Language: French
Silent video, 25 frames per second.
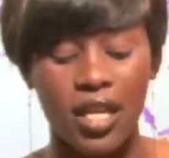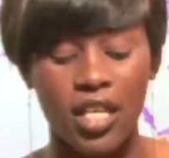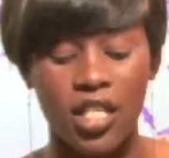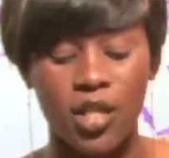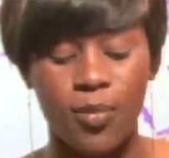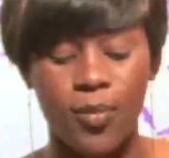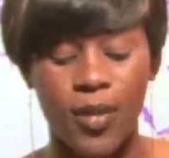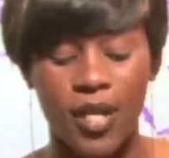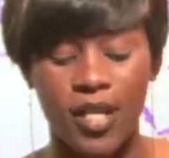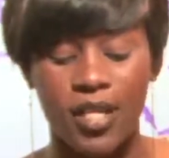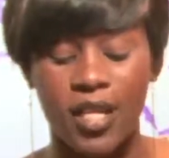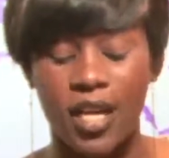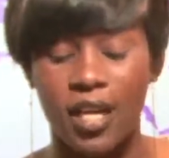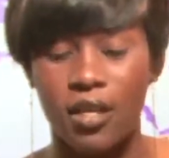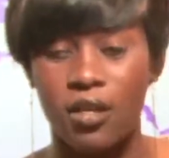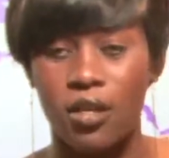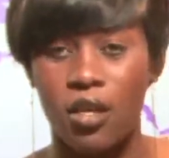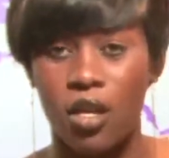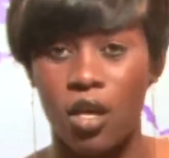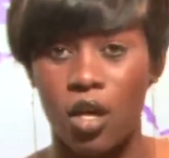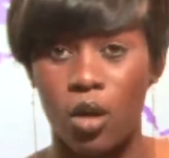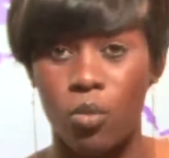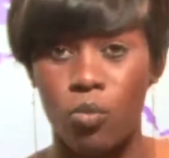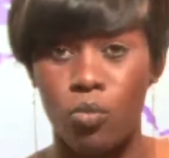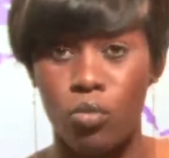
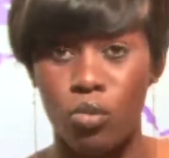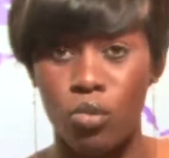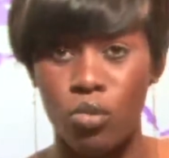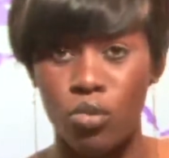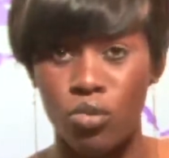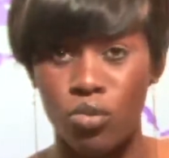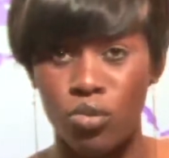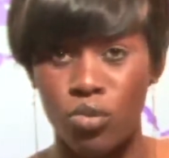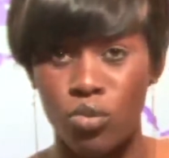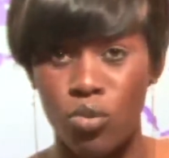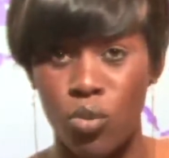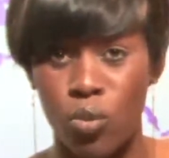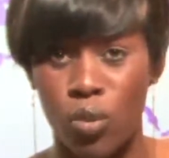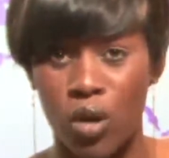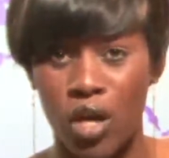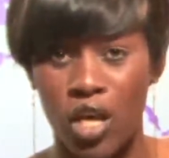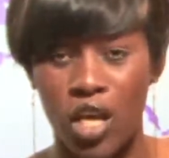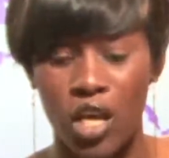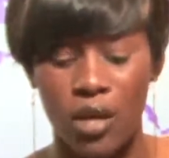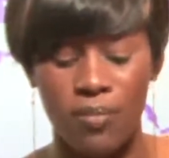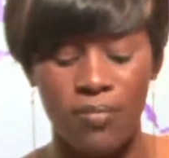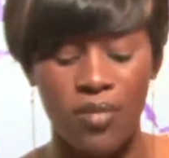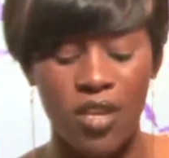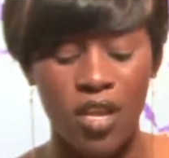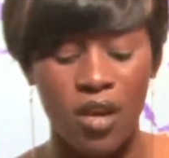spectateurs, bonjour
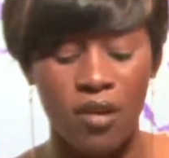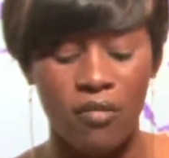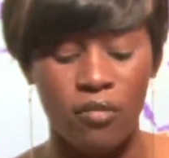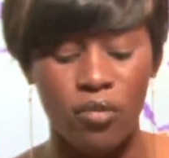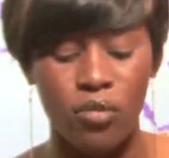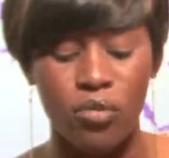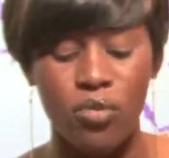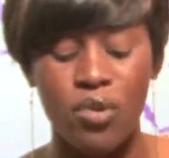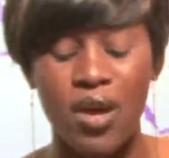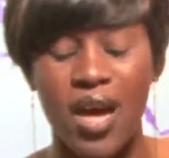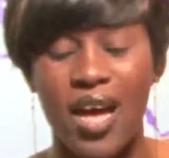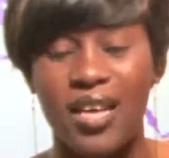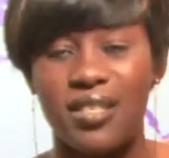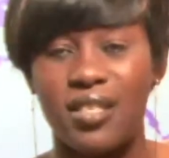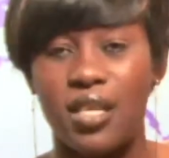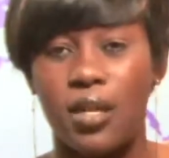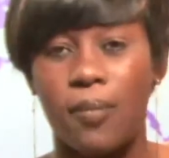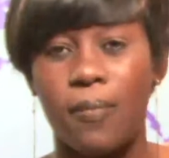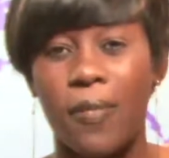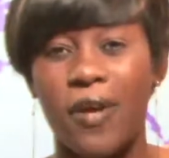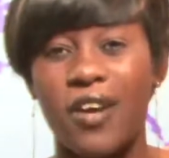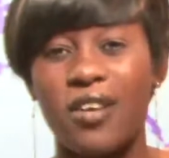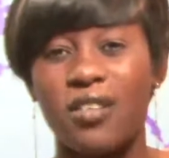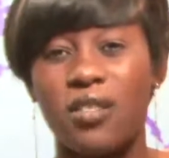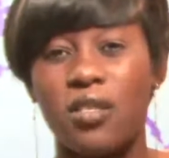et bienvenue à
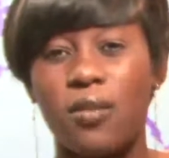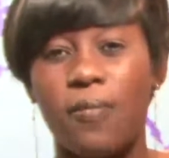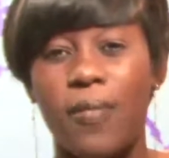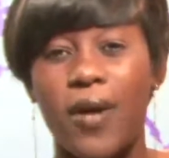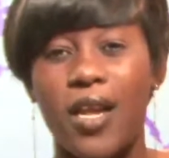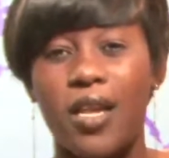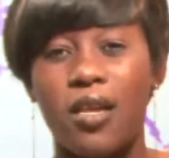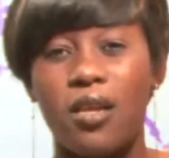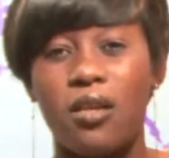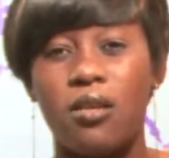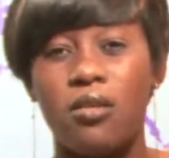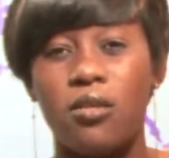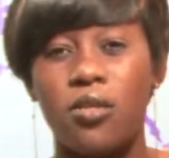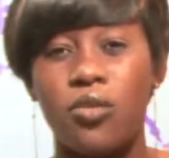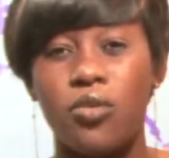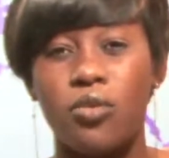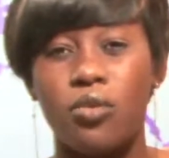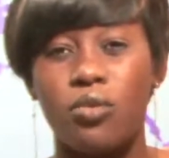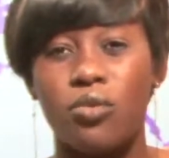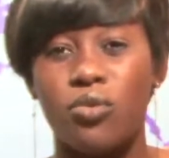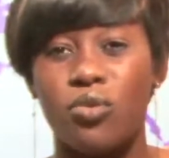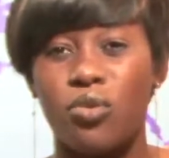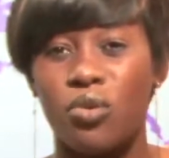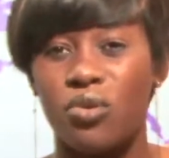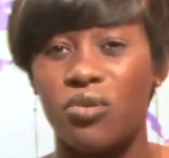cette principale
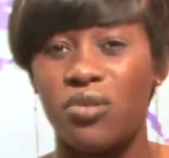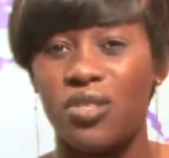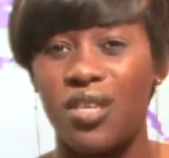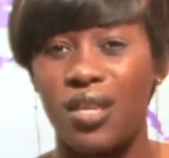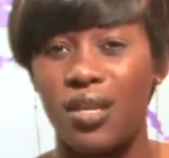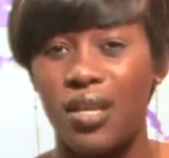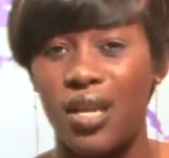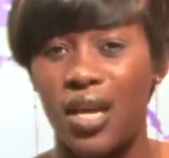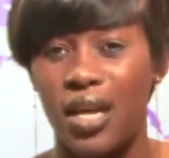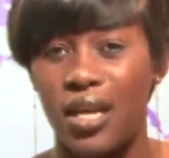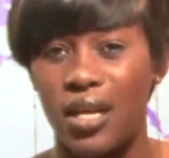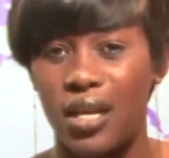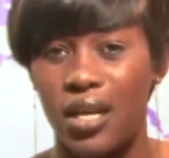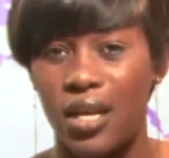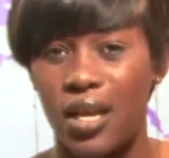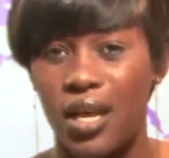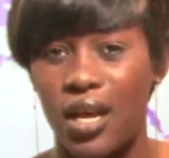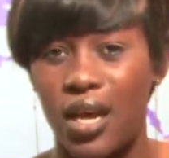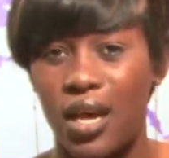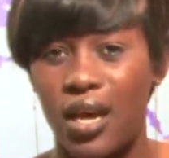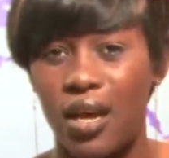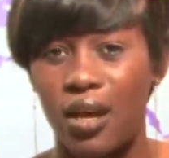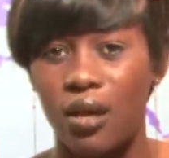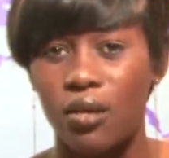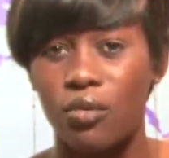édition sur 7 à
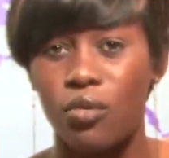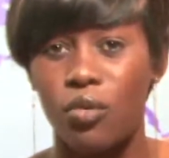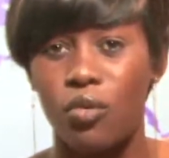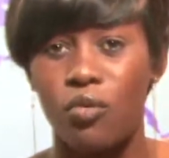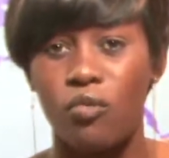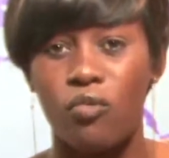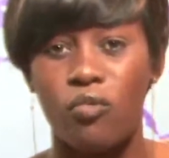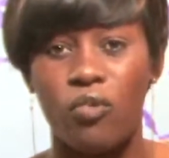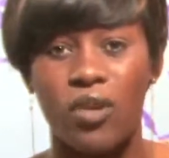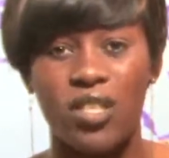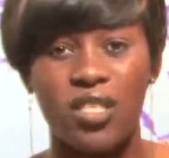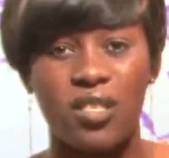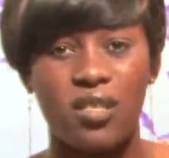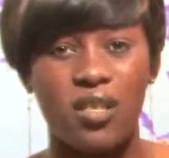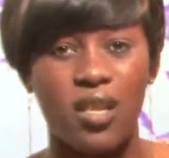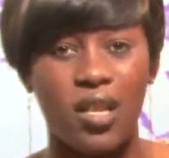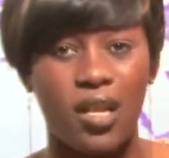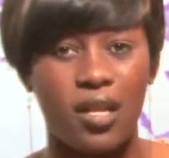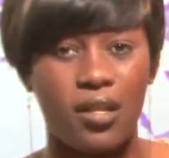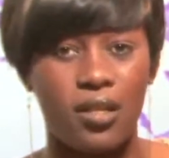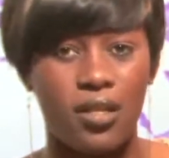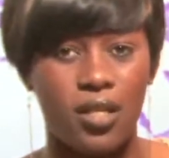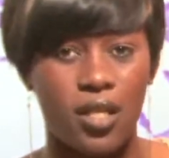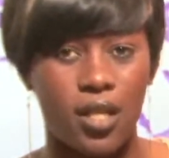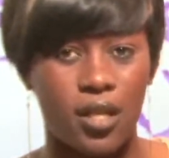Dakar dont voici
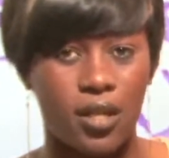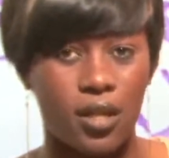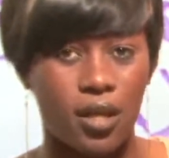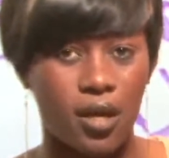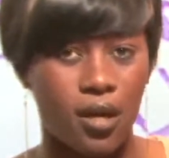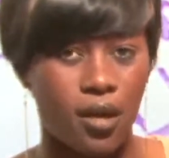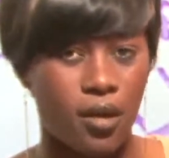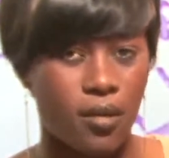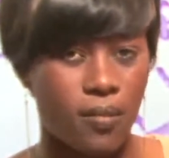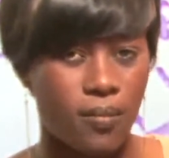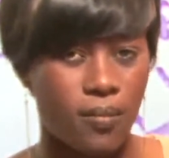les titres.